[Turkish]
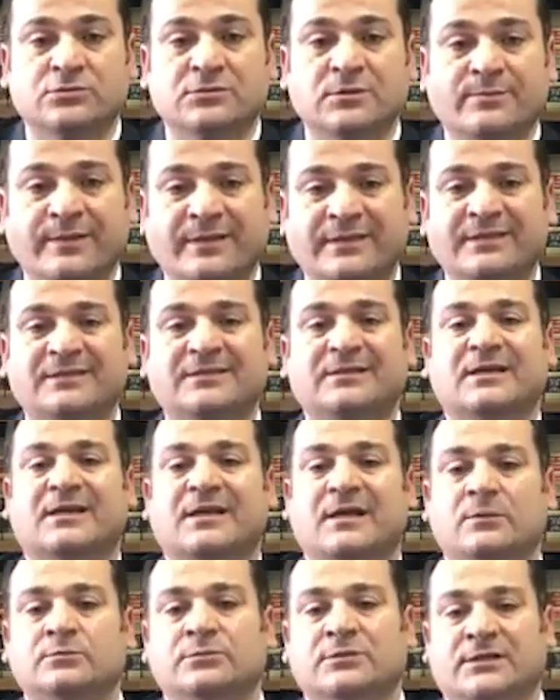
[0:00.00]
Burada belli
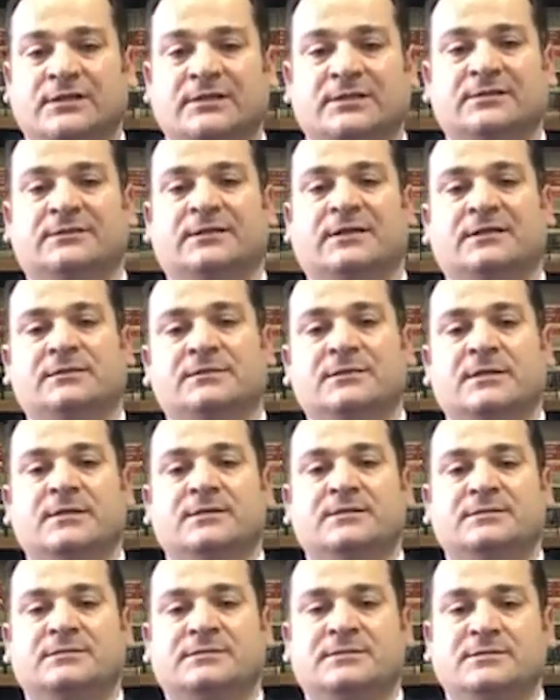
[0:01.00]
rakamlara kadar
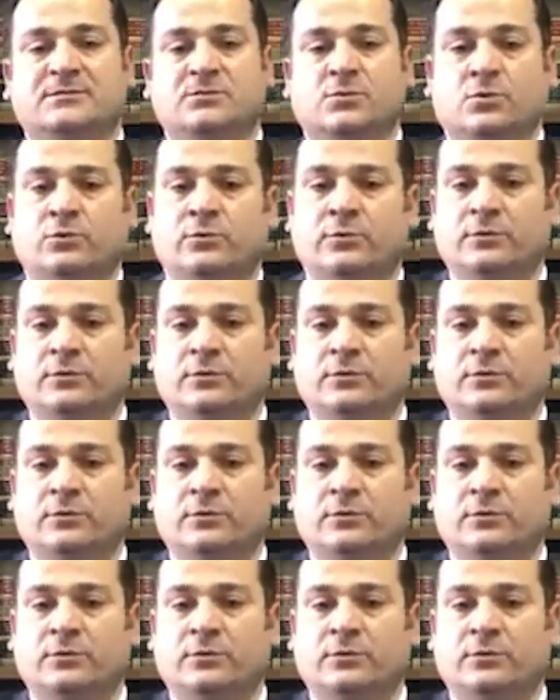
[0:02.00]
siz e,